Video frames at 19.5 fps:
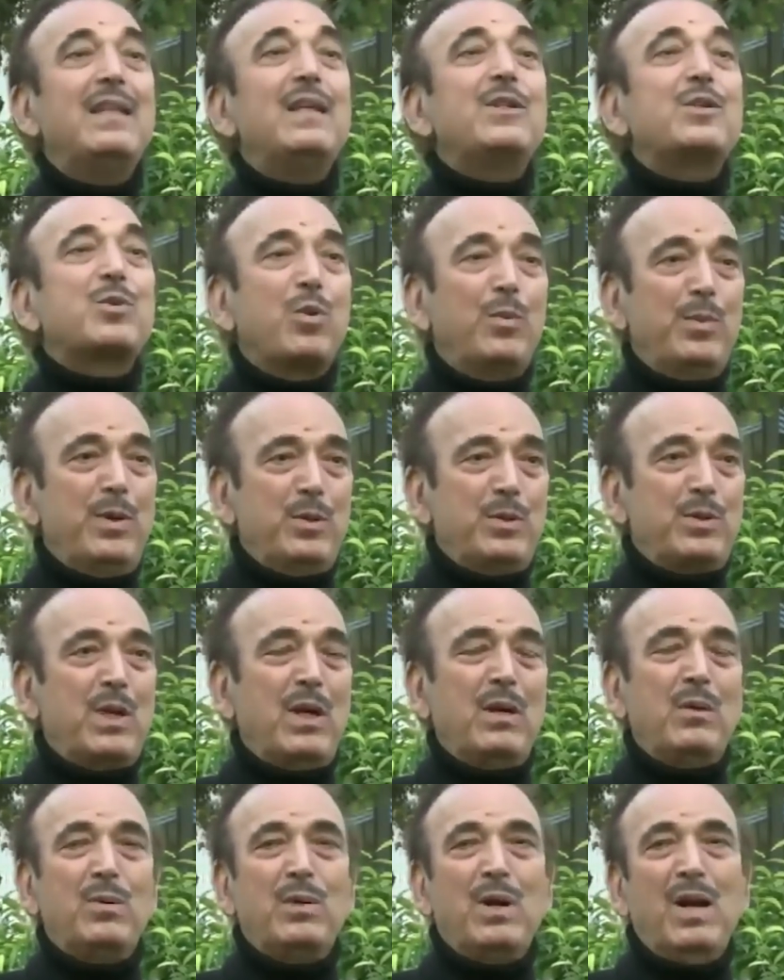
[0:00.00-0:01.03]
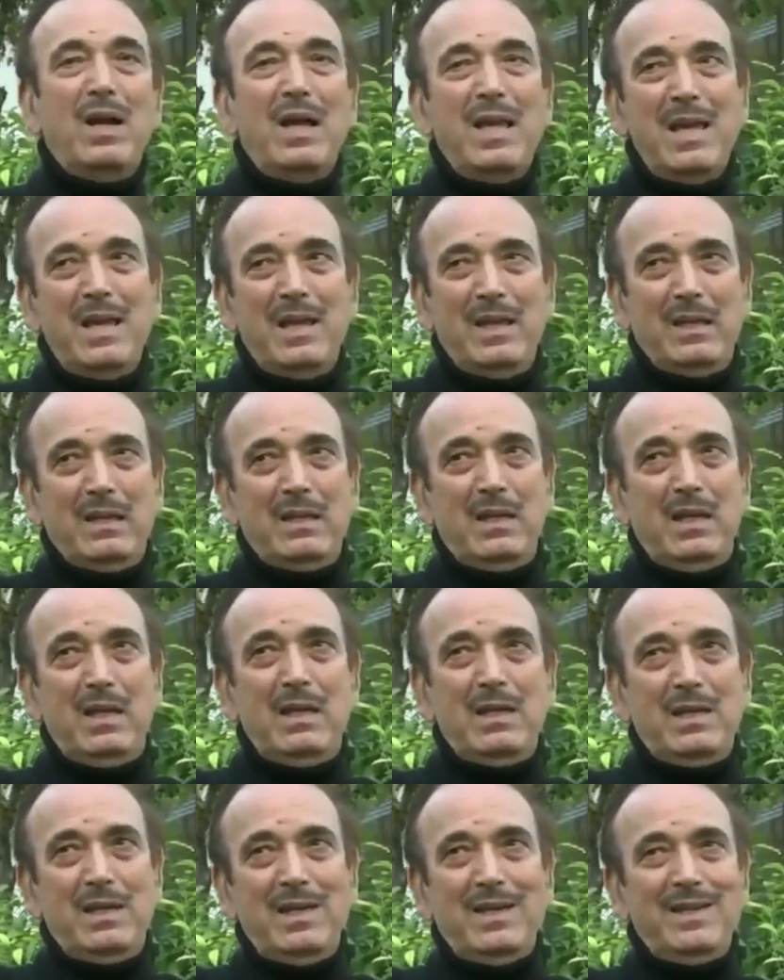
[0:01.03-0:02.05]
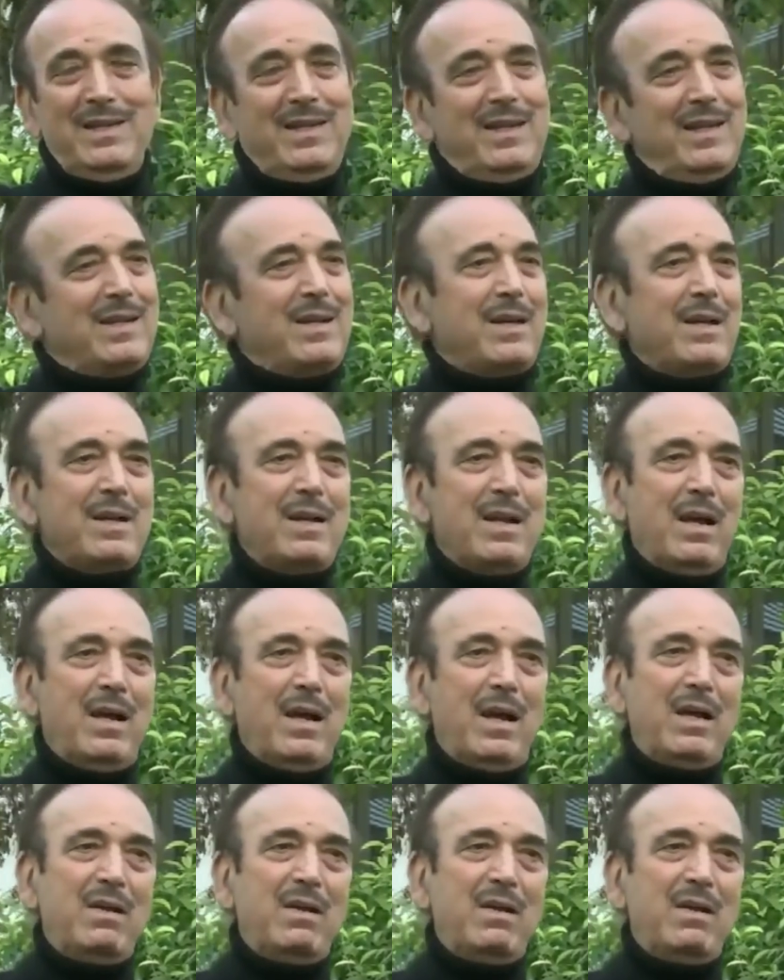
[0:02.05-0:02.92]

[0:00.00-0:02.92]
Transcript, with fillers: देश को भी नुकसान होगा ये ये ये करना